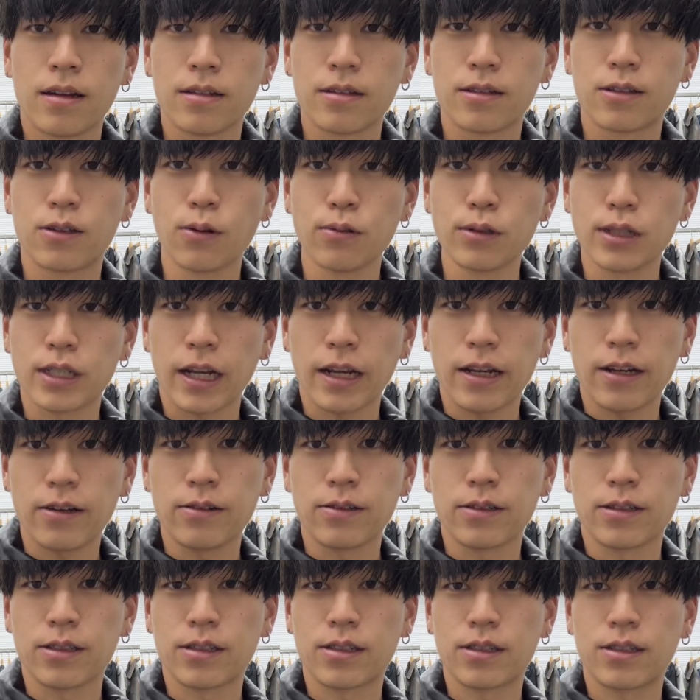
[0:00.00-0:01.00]

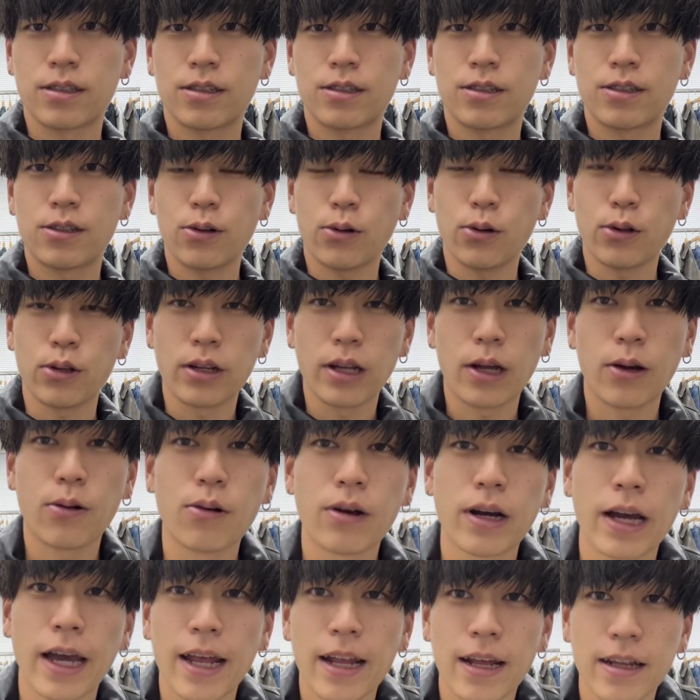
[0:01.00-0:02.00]
ドンチャリユースということで、
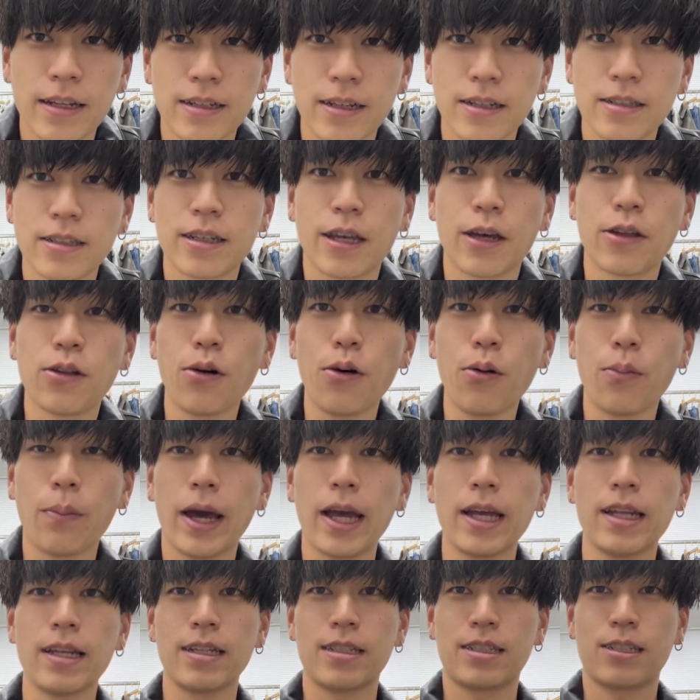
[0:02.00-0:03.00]
今回なんですけど、
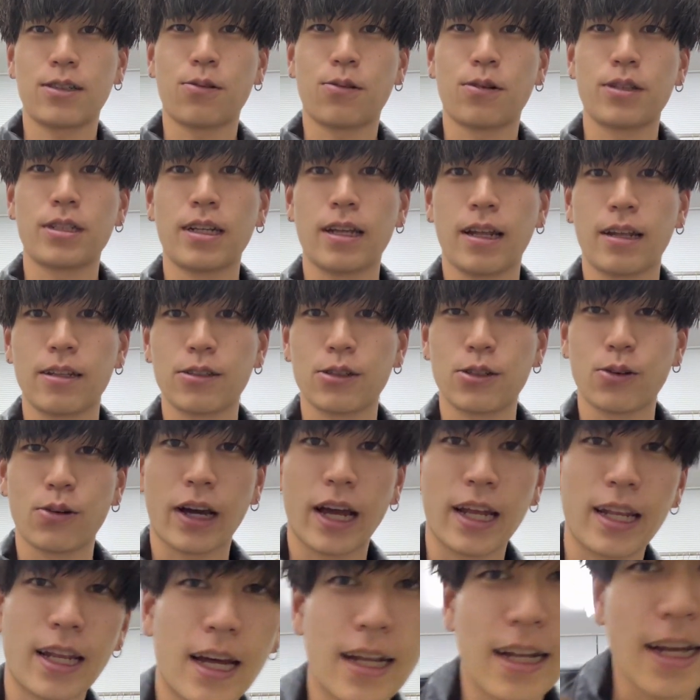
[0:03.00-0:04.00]
毎日コーディネート紹介な